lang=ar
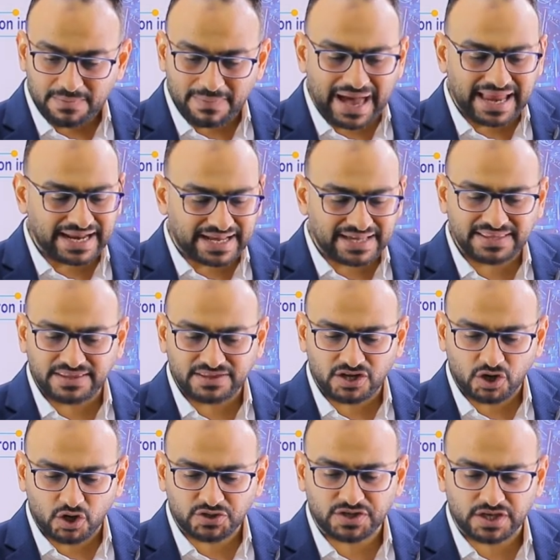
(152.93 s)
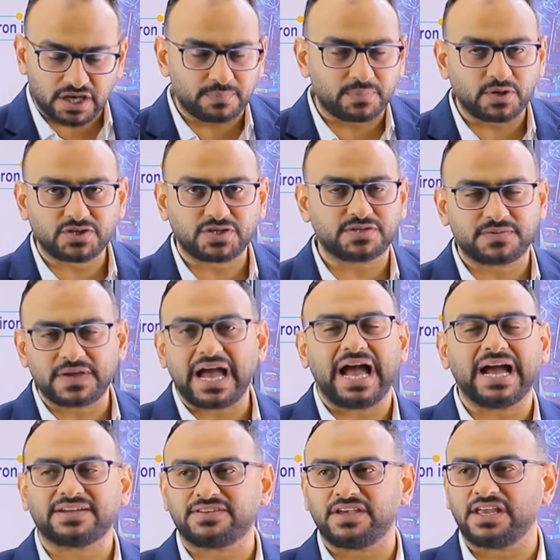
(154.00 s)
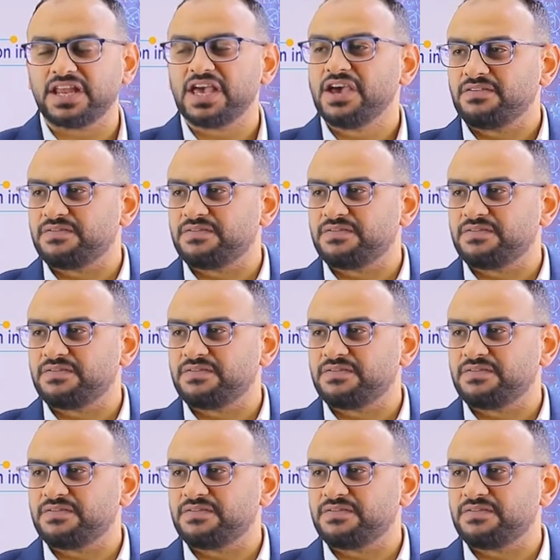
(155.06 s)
معنى كده ان الروستنج بروسيس فيها حاجتين